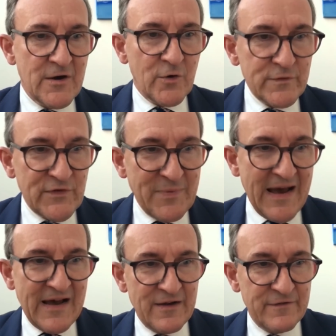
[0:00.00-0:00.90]
Und
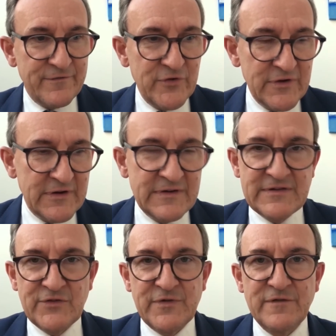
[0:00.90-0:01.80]
zwar für
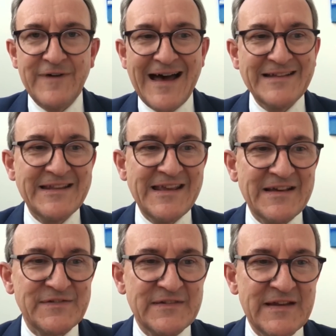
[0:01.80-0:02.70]
das Verfahren erster